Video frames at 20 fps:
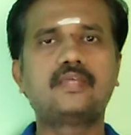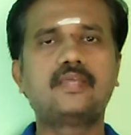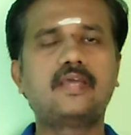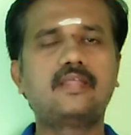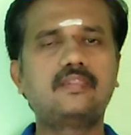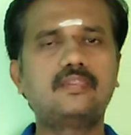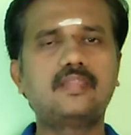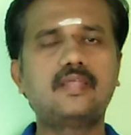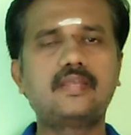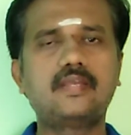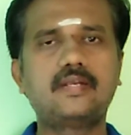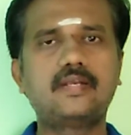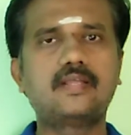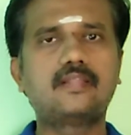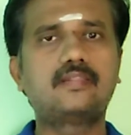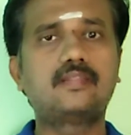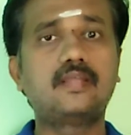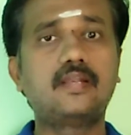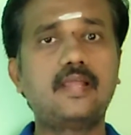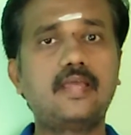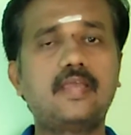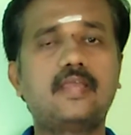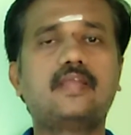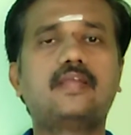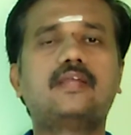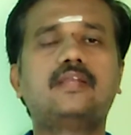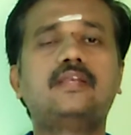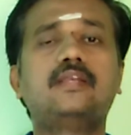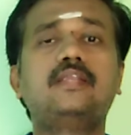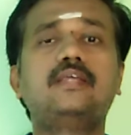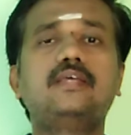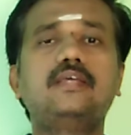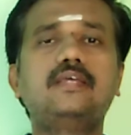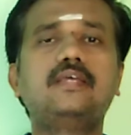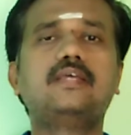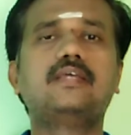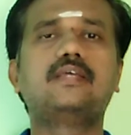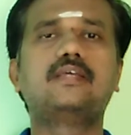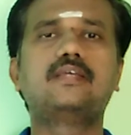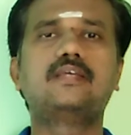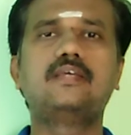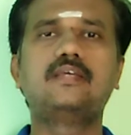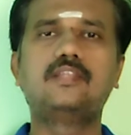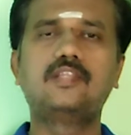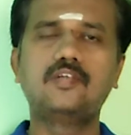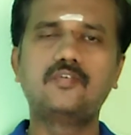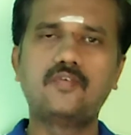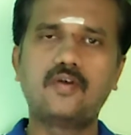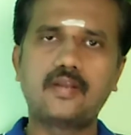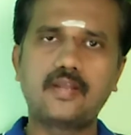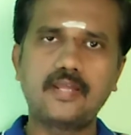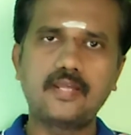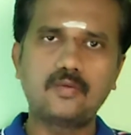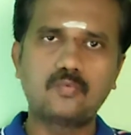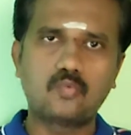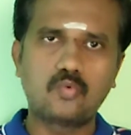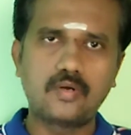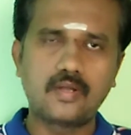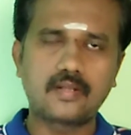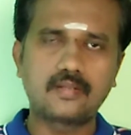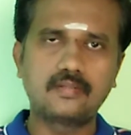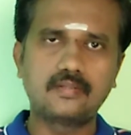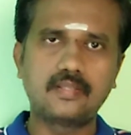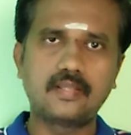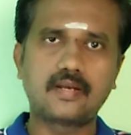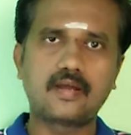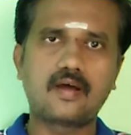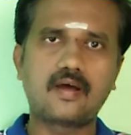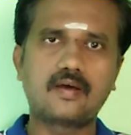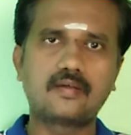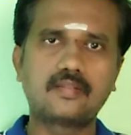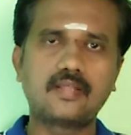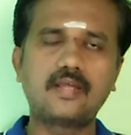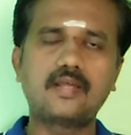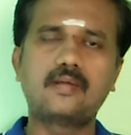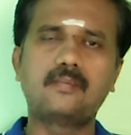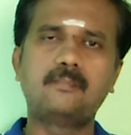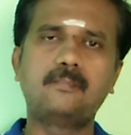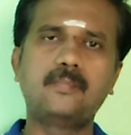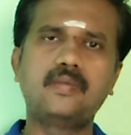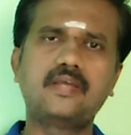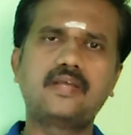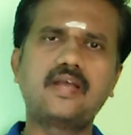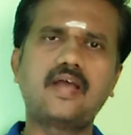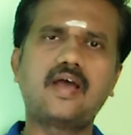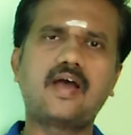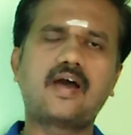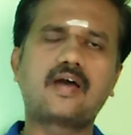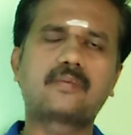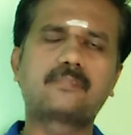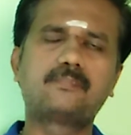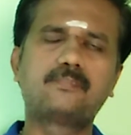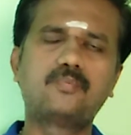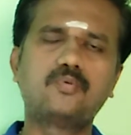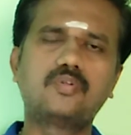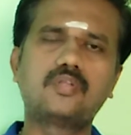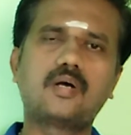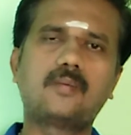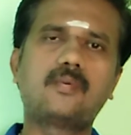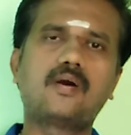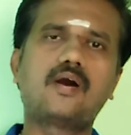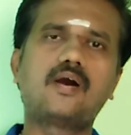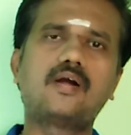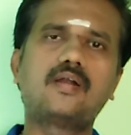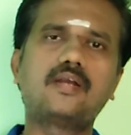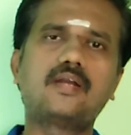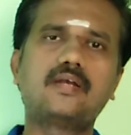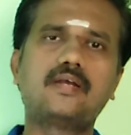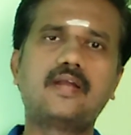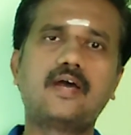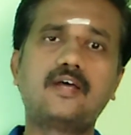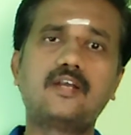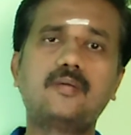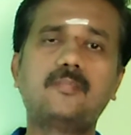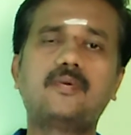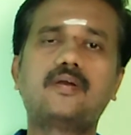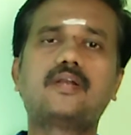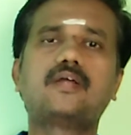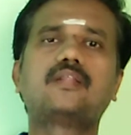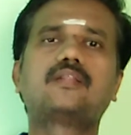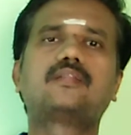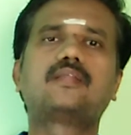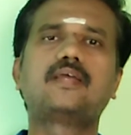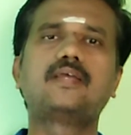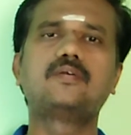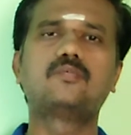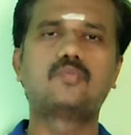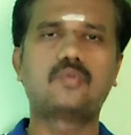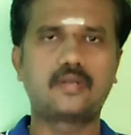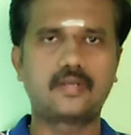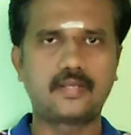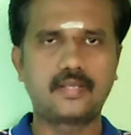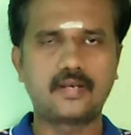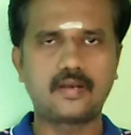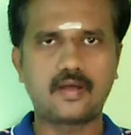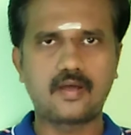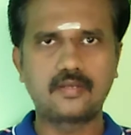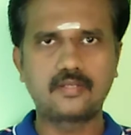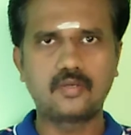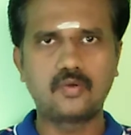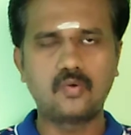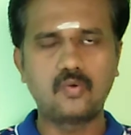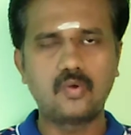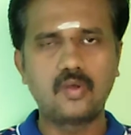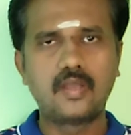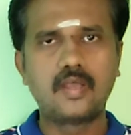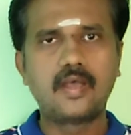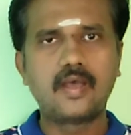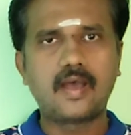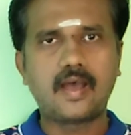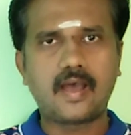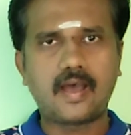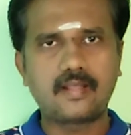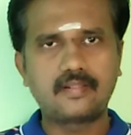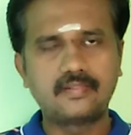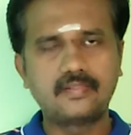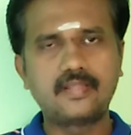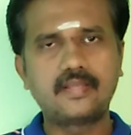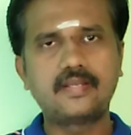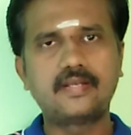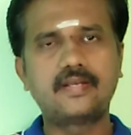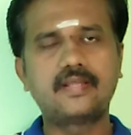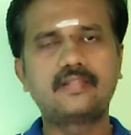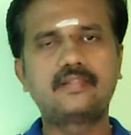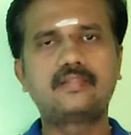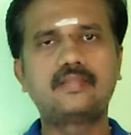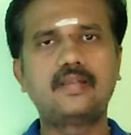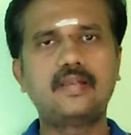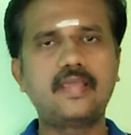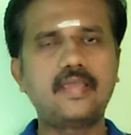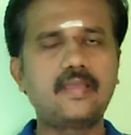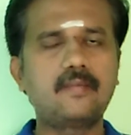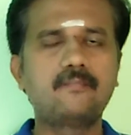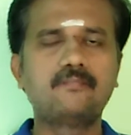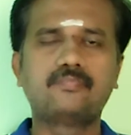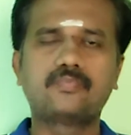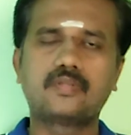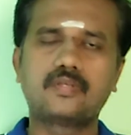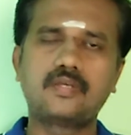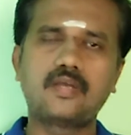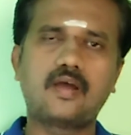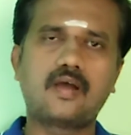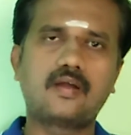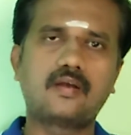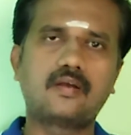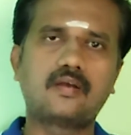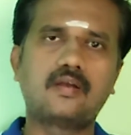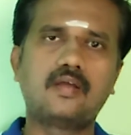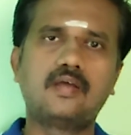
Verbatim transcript: எந்த இடத்திலே நீ இதுவரை உணர்ந்திராத மிக அற்புதமான நறுமணத்தை உணர்கிறாயோ அந்த இடத்திலே யான்